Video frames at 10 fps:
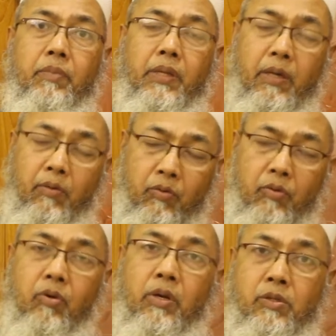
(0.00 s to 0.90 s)
দিয়েও
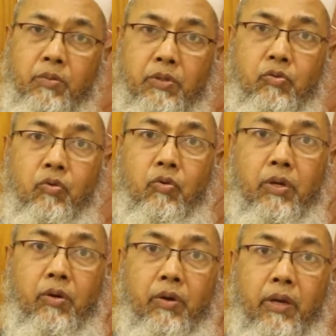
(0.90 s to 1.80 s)
অনেক সময় চোখ
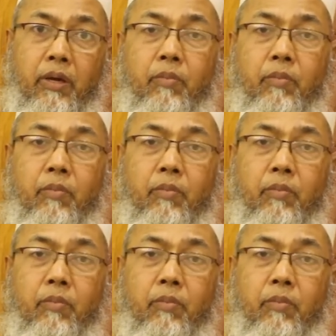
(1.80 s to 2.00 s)
ওঠা হয়